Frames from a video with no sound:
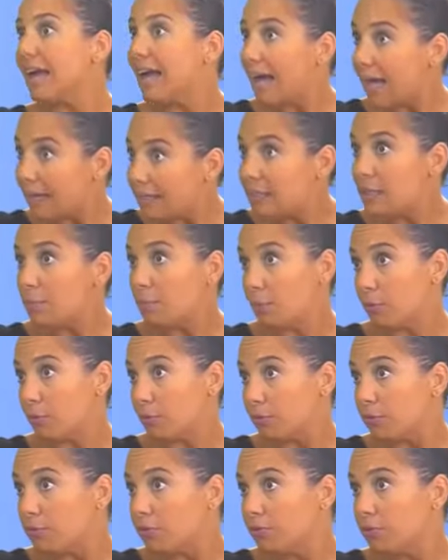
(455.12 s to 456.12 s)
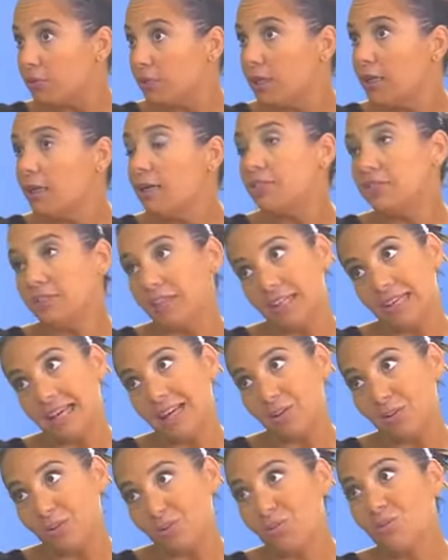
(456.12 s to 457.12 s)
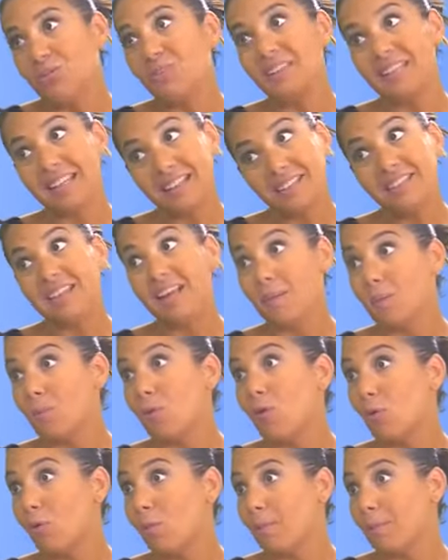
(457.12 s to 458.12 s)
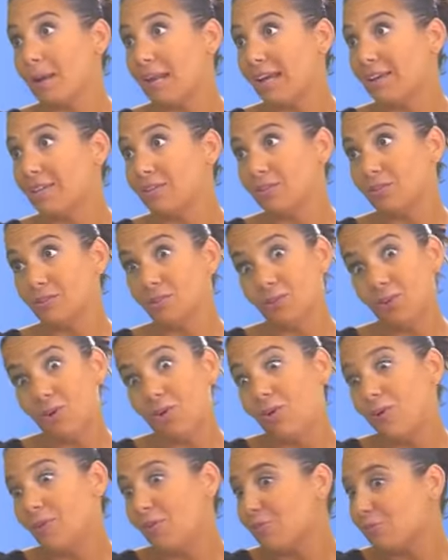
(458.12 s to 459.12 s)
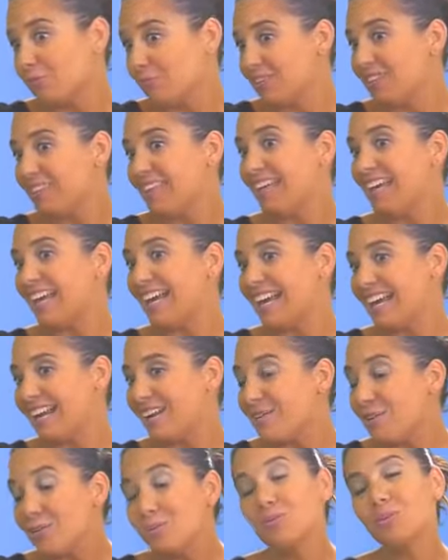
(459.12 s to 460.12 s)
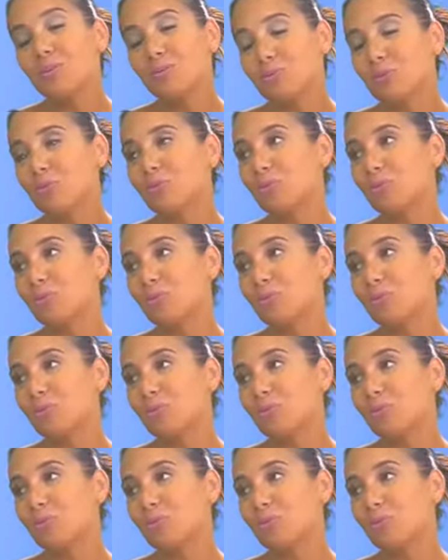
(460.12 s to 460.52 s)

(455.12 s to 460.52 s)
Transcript: indépendantes ce qui est quelque chose d'extrêmement complexe, dans, je dirais, l'ensemble de nos